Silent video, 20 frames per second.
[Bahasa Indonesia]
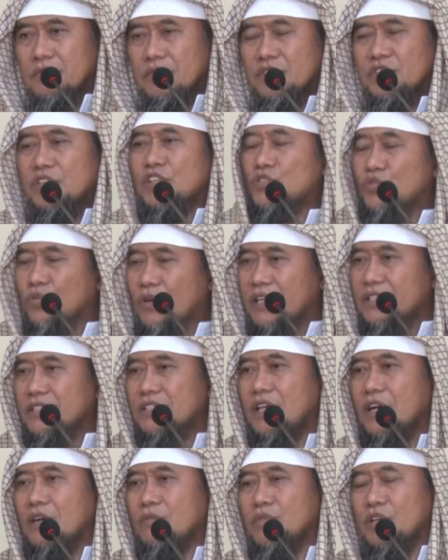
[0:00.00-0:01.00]

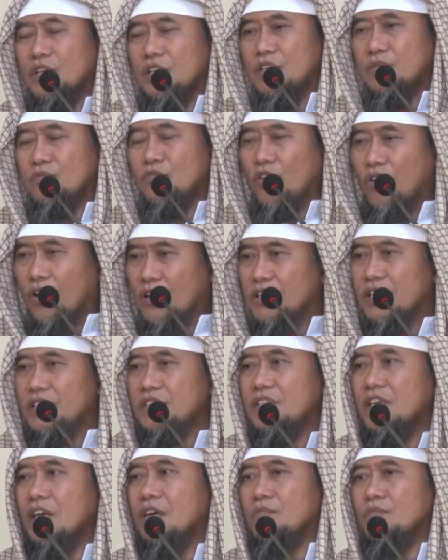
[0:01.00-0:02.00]
situasi yang berilmu,
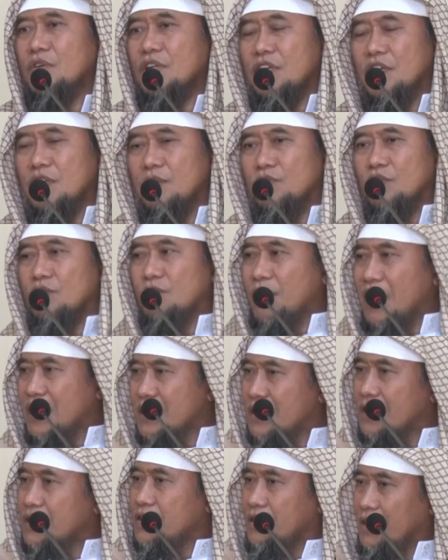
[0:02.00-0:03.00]
kondisi yang berilmu,
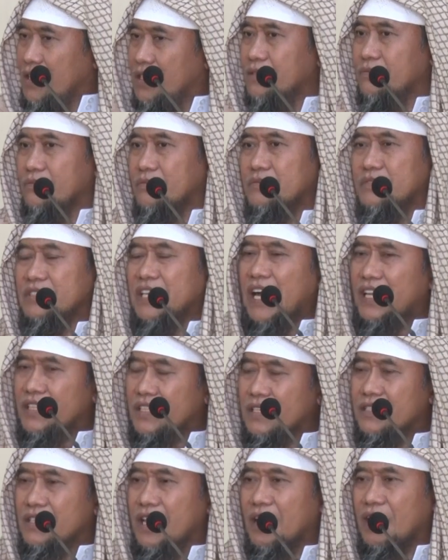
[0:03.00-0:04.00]
majlis ilm. Jangan
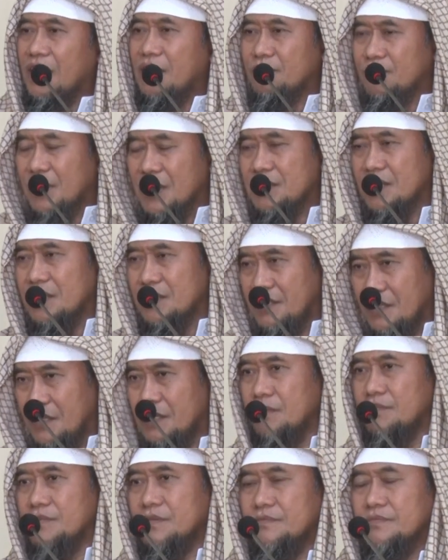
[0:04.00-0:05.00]
tinggalkan majlis
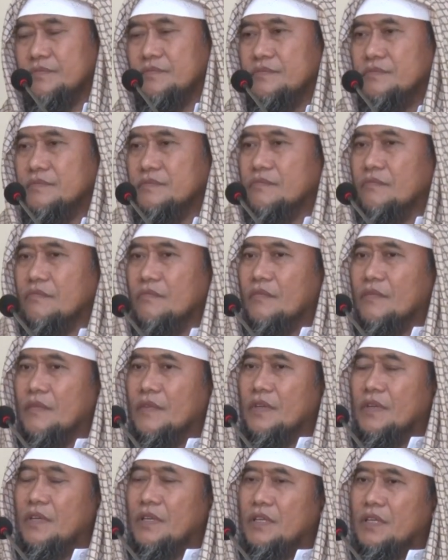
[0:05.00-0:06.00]
ilm.
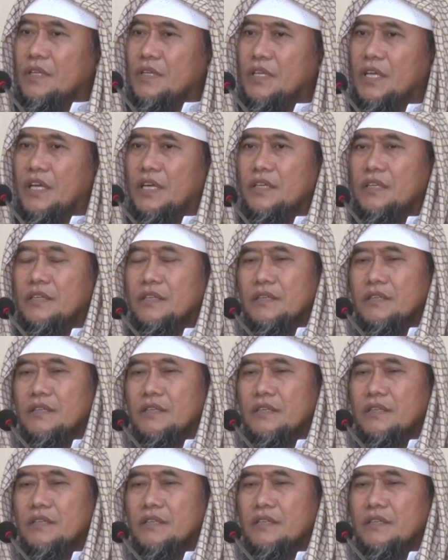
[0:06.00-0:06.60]
Iya.